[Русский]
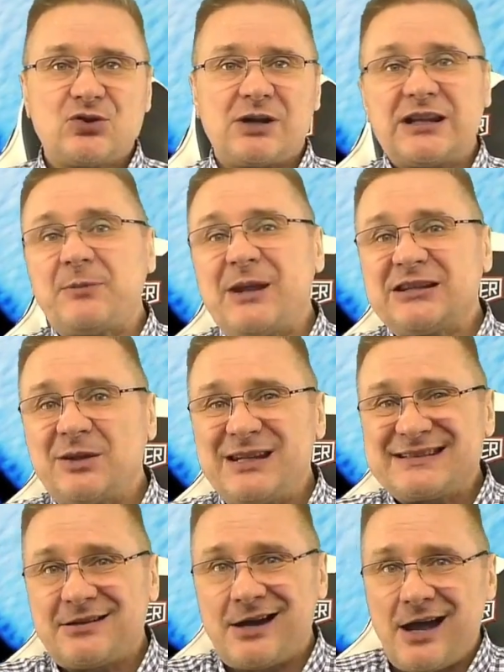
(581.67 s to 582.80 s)
Итак, пятое
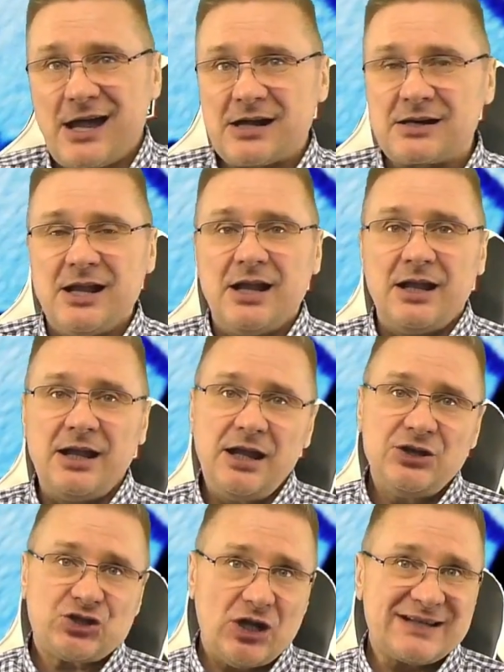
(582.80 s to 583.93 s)
место Хайер
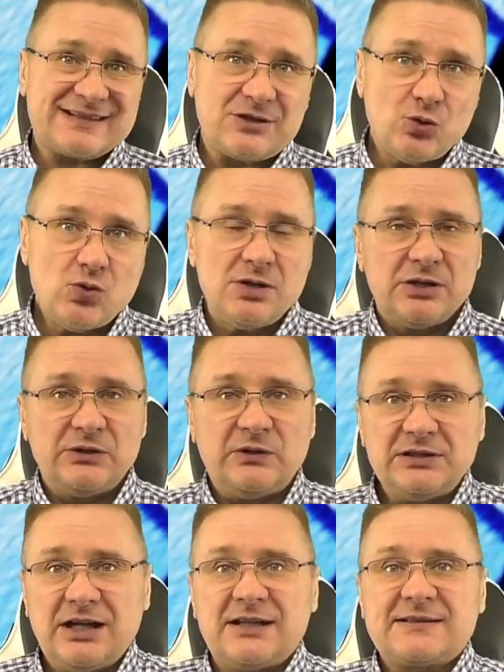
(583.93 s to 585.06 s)

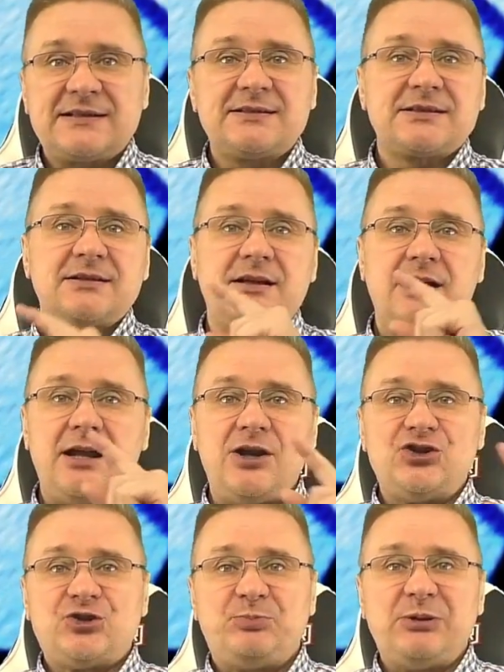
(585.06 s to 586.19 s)
HSU-12,
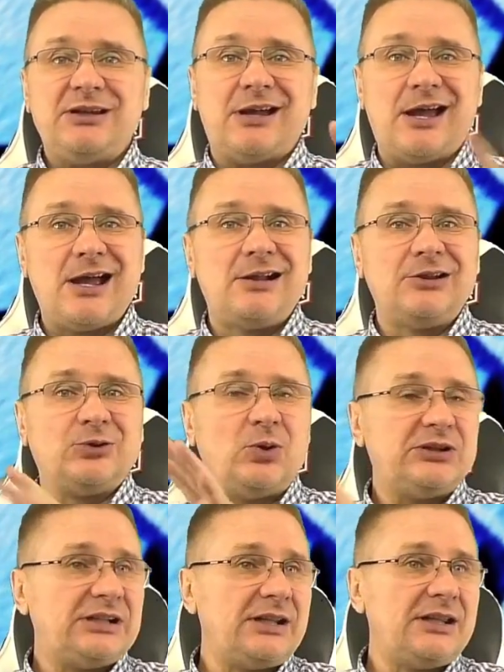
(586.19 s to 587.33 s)

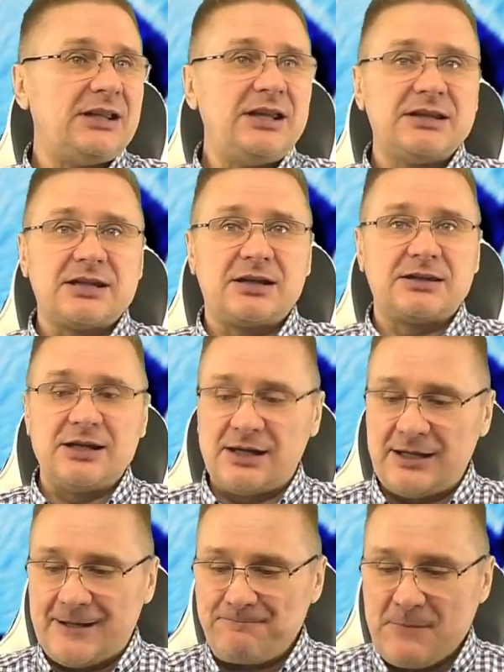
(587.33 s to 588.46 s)
HPL-03 и так
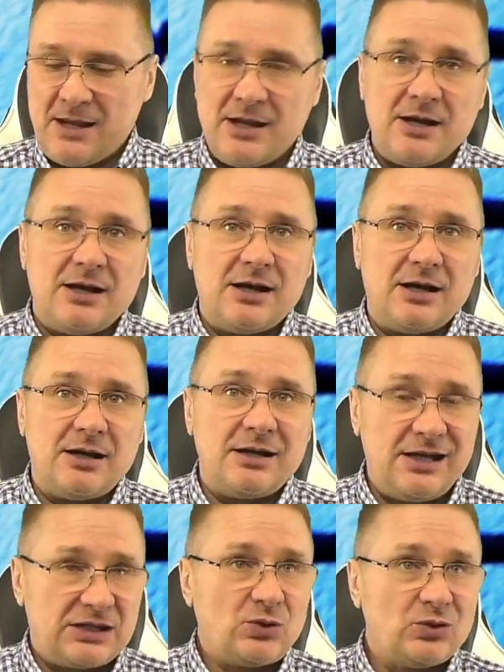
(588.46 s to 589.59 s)
далее. А,
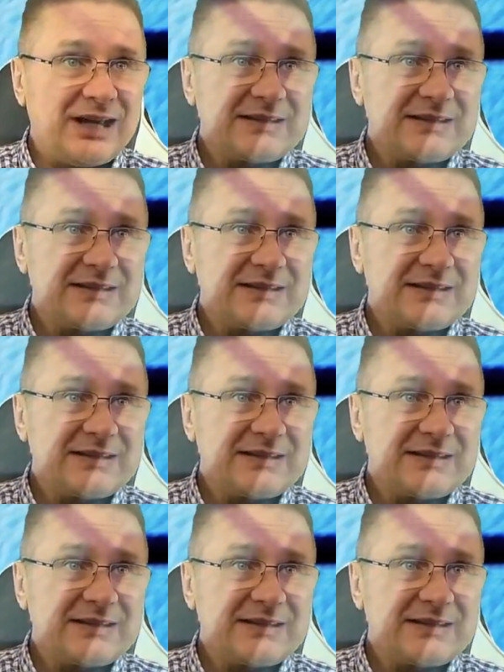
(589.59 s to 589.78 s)
это у нас